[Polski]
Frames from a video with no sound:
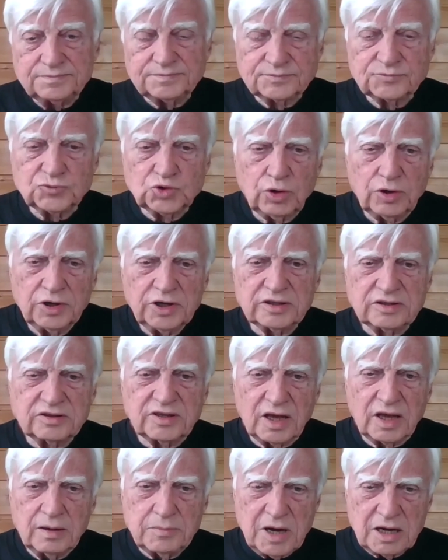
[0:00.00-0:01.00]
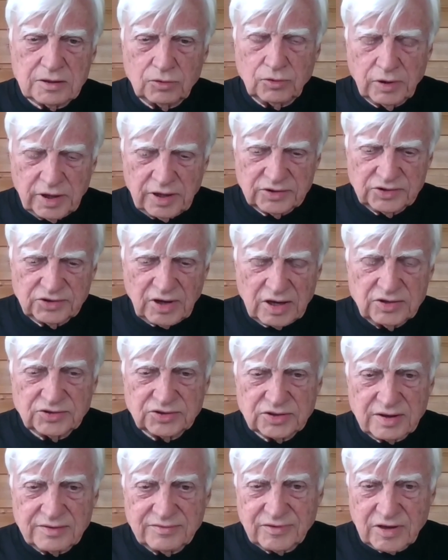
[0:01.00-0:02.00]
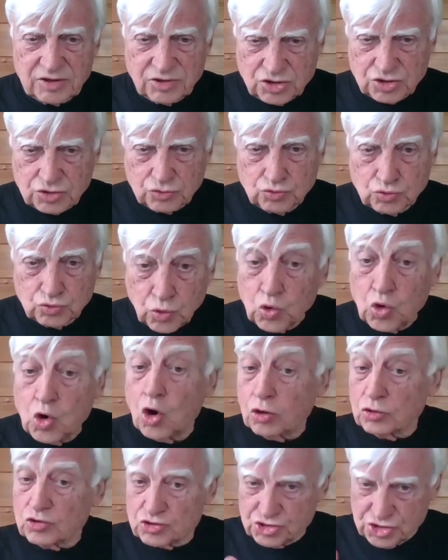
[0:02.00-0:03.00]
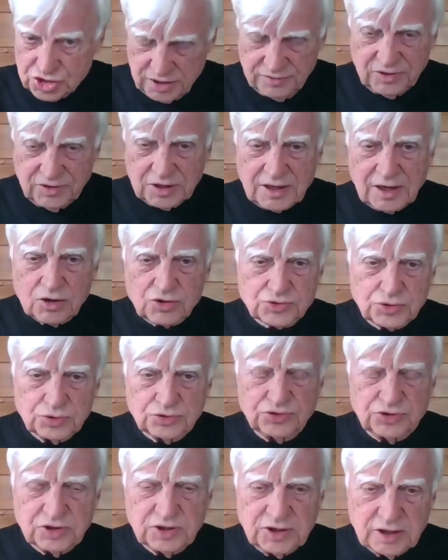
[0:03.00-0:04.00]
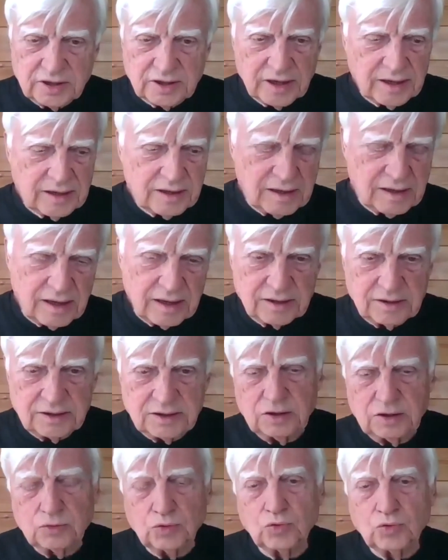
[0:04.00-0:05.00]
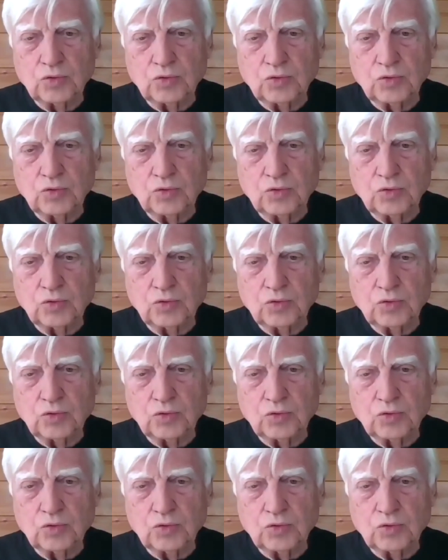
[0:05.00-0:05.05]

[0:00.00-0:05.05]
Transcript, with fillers: to je tema koja zaista već dugo živi, kao što si ti rekla. I Jest to